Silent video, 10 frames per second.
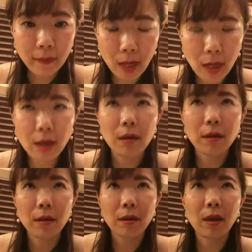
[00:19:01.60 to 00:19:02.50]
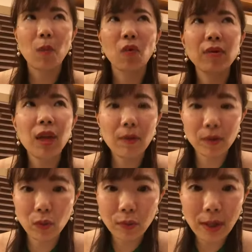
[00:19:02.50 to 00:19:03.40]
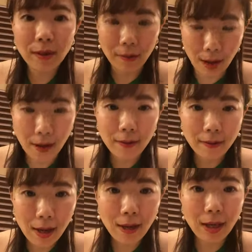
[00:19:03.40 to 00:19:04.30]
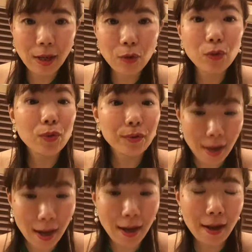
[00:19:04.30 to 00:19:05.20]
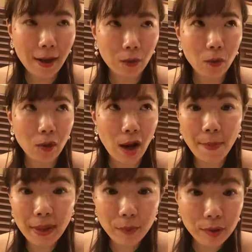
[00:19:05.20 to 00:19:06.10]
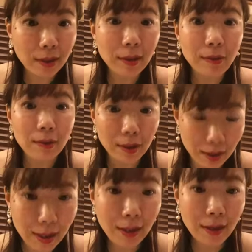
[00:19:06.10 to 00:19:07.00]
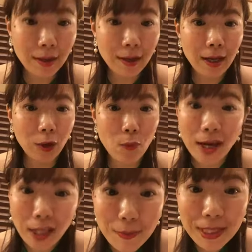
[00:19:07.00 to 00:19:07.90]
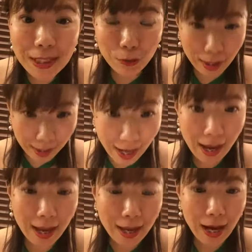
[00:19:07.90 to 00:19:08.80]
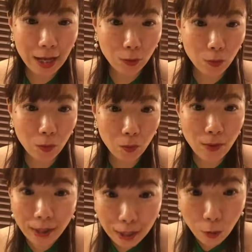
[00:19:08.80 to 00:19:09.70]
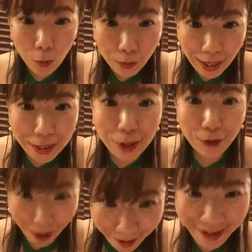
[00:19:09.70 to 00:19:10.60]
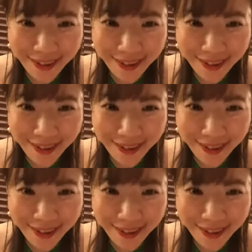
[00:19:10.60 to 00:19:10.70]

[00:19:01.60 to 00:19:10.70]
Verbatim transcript: でで問題はそこなんだよねでデッドゾーンで、えっと、壁にぶつかった時に、えっと、脇道にそれてあの浮気の方に走るか